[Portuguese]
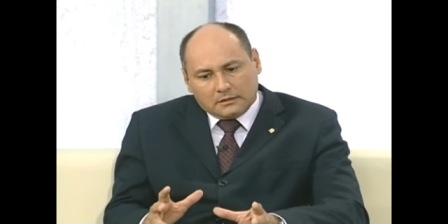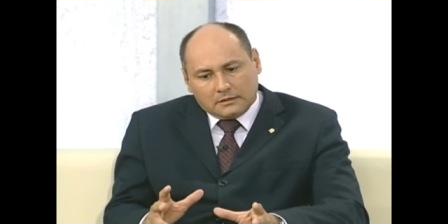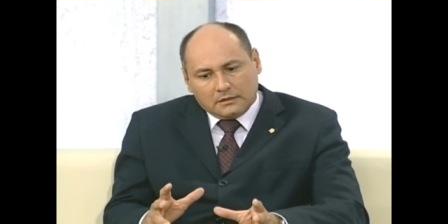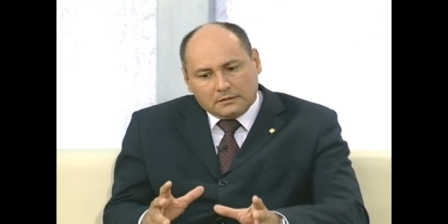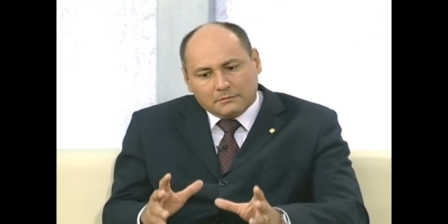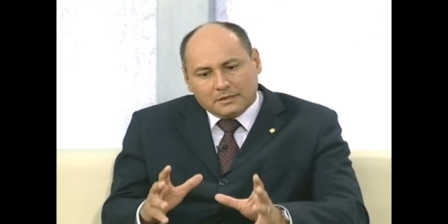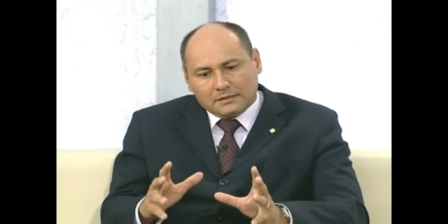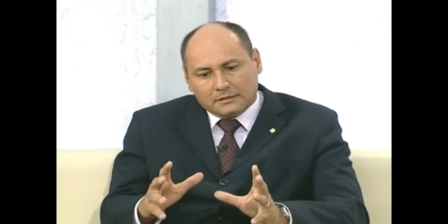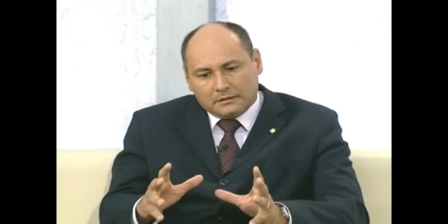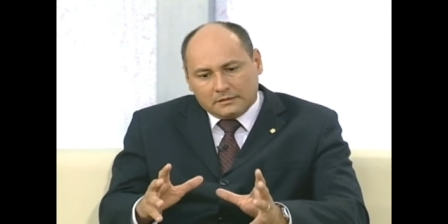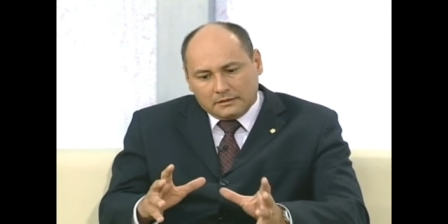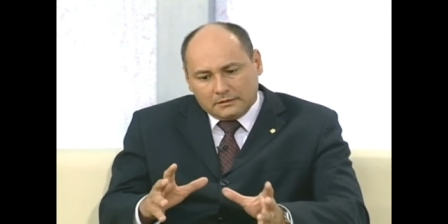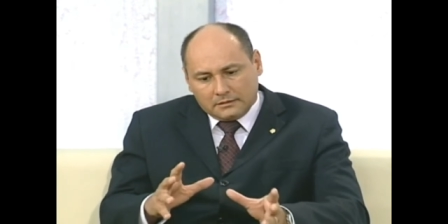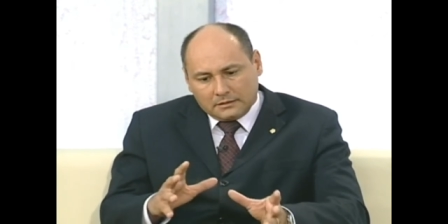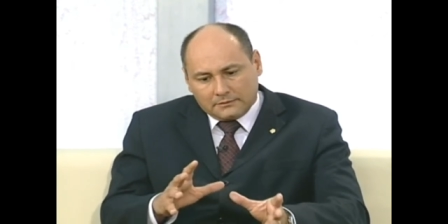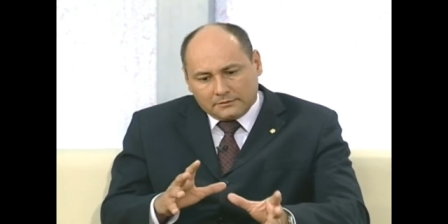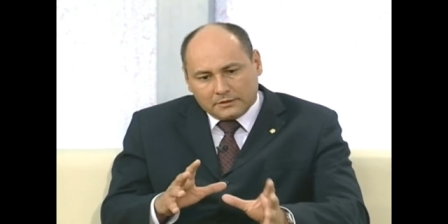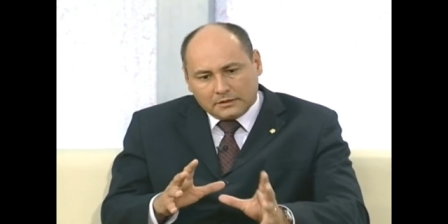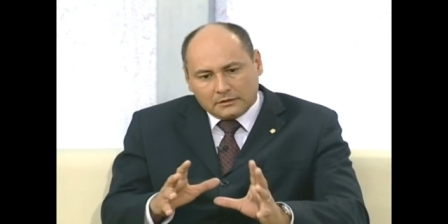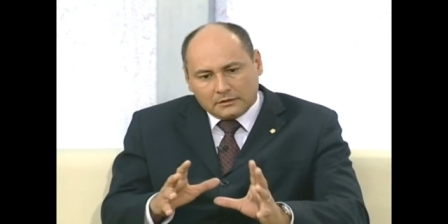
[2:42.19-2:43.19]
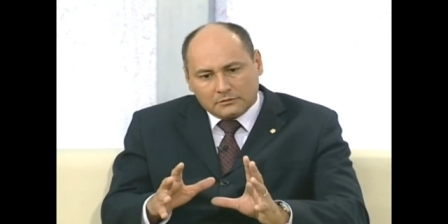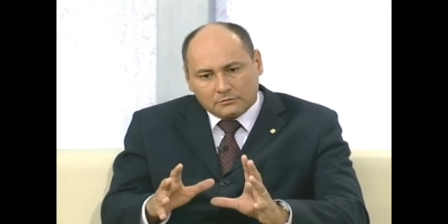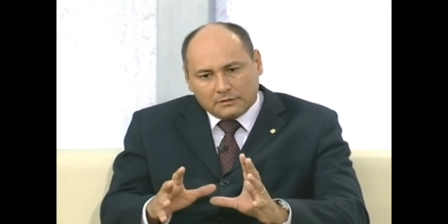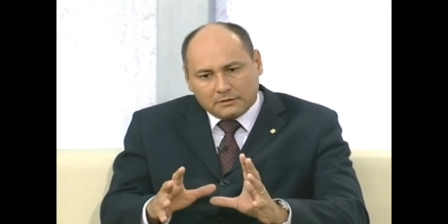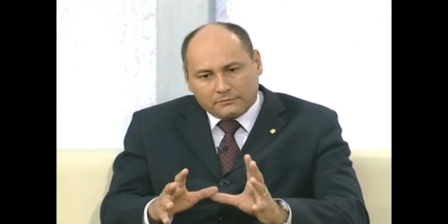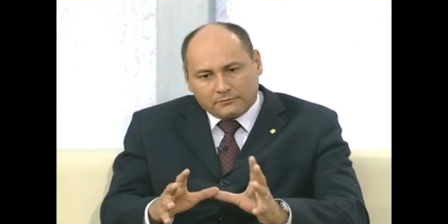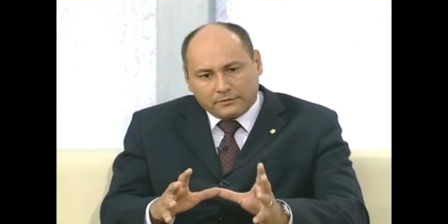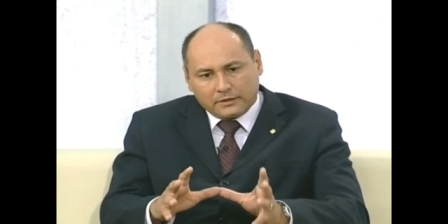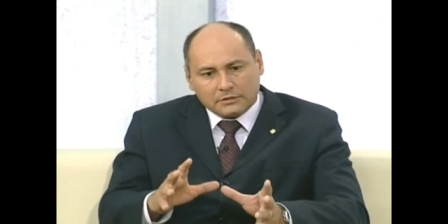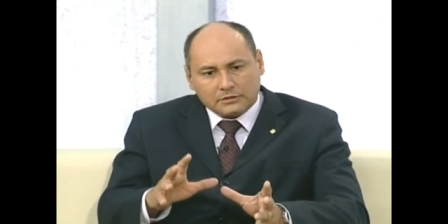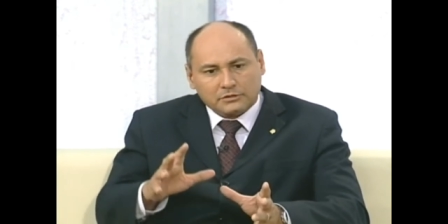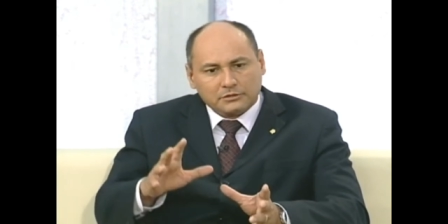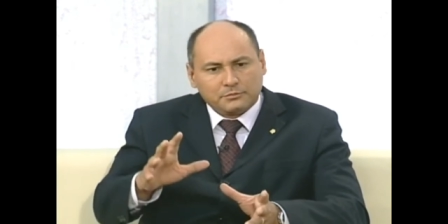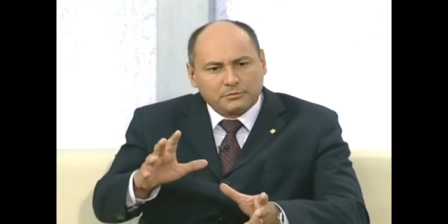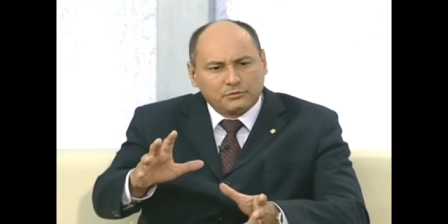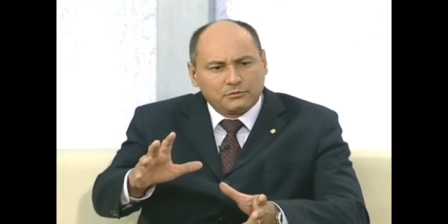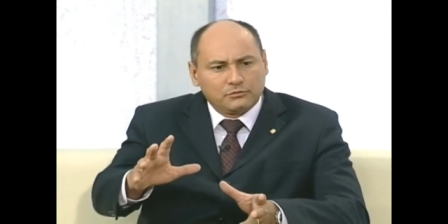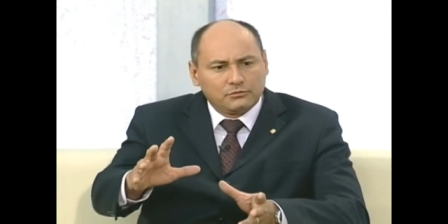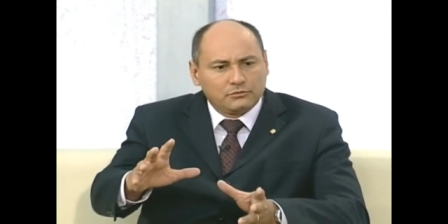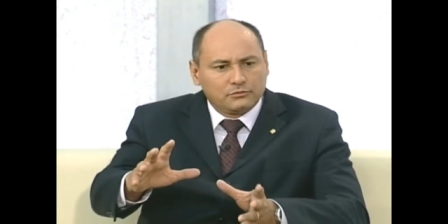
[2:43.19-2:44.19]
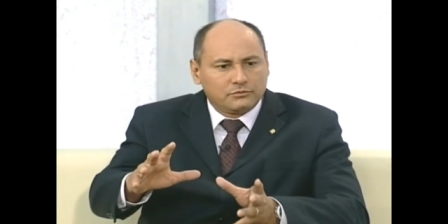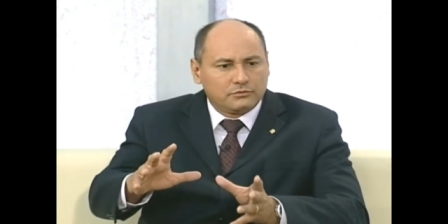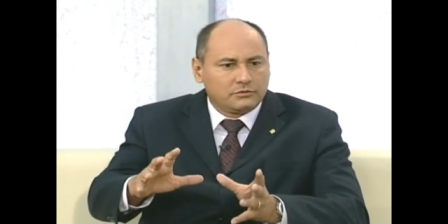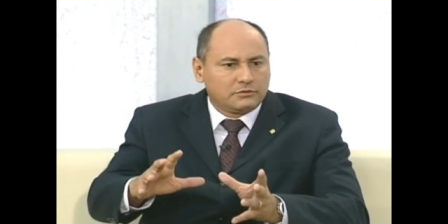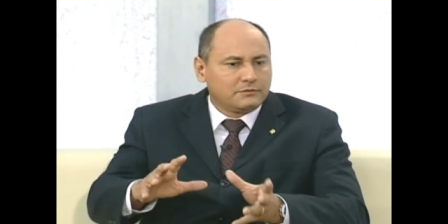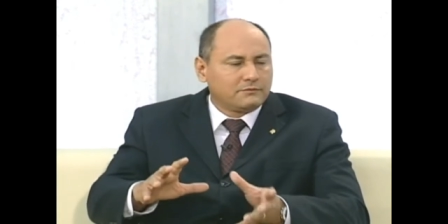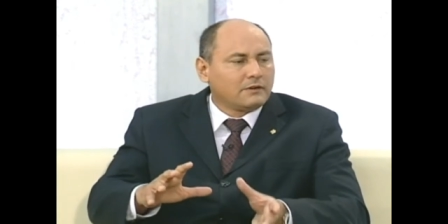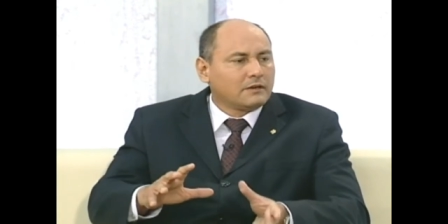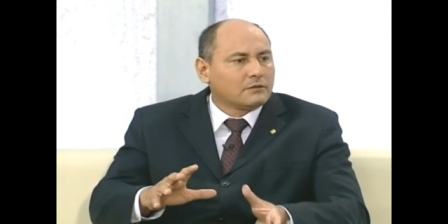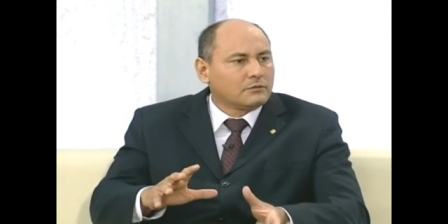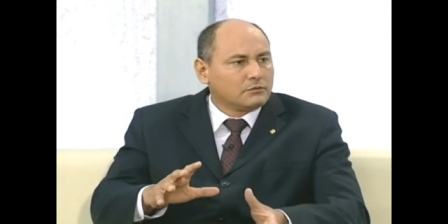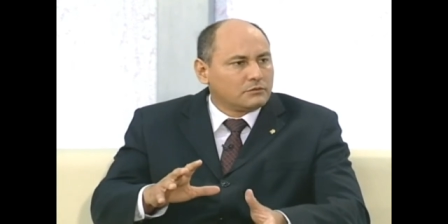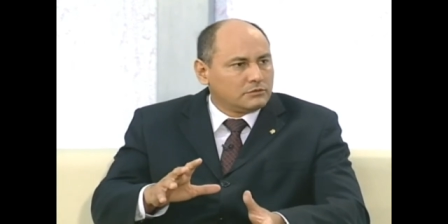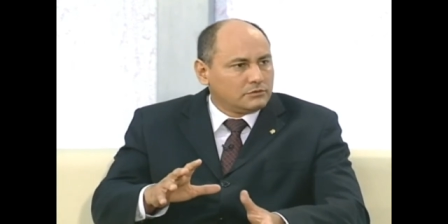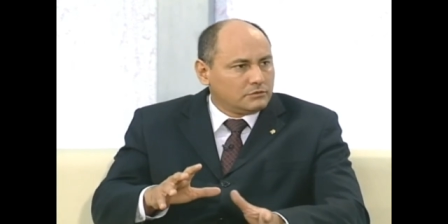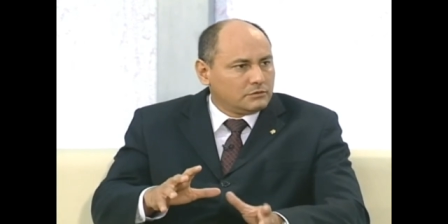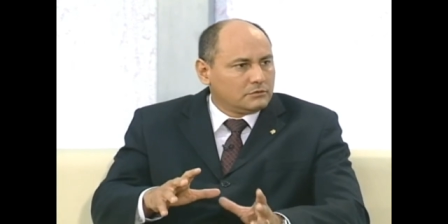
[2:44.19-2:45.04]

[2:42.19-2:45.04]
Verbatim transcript: ele mantém, na verdade, uma faixa de produtos, de valores,